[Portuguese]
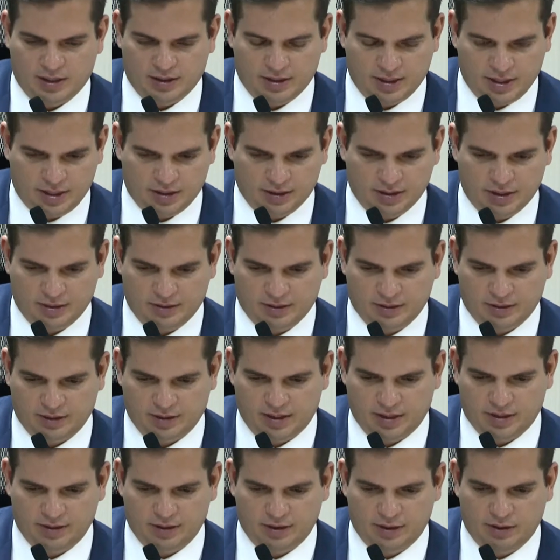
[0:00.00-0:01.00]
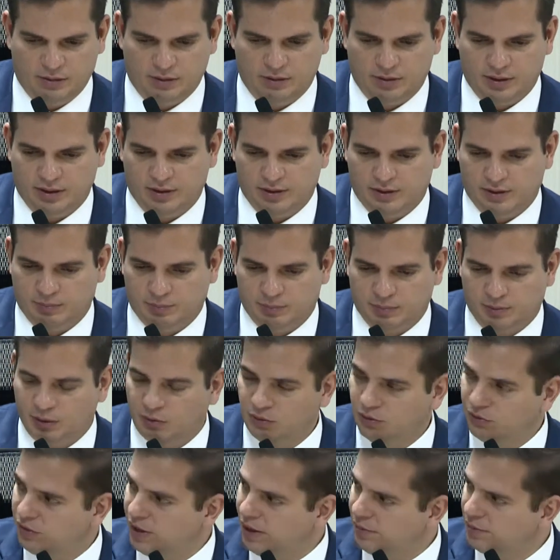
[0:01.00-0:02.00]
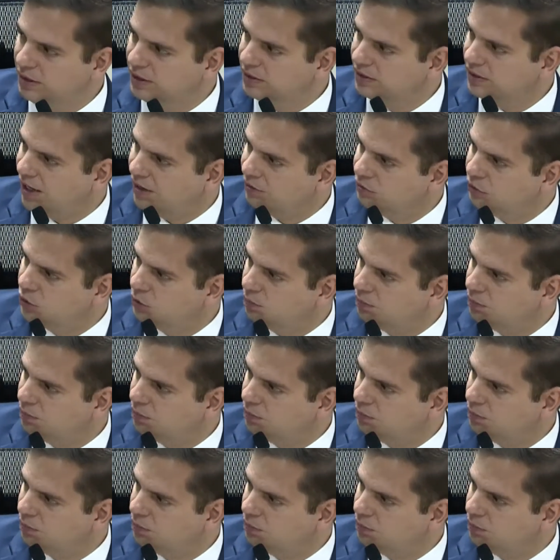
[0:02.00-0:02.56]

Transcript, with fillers: de, desse leilão eles estão inviabilizados